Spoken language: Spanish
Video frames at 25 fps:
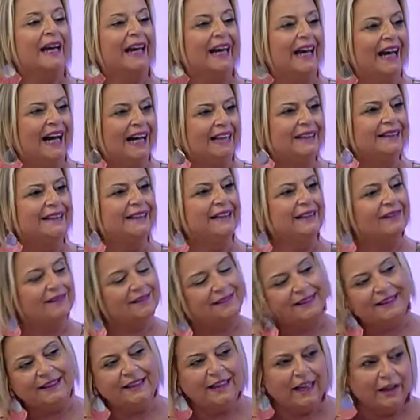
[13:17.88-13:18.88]
que han
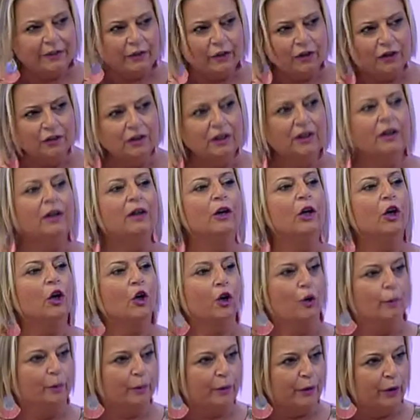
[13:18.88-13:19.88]
destinado
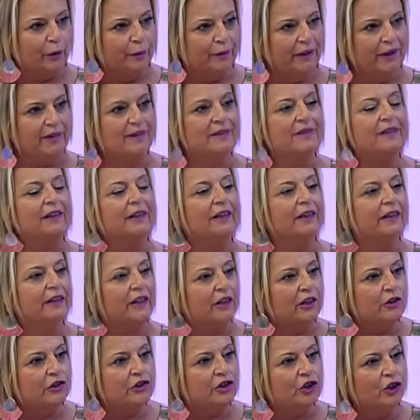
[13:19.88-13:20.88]
Compromís y
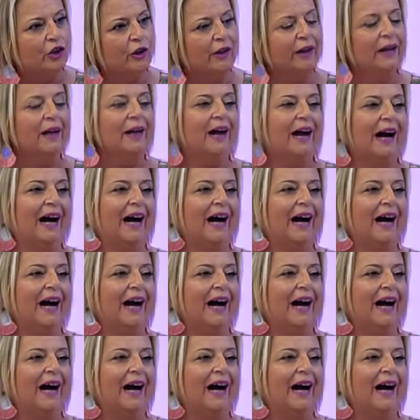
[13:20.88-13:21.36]
el PSOE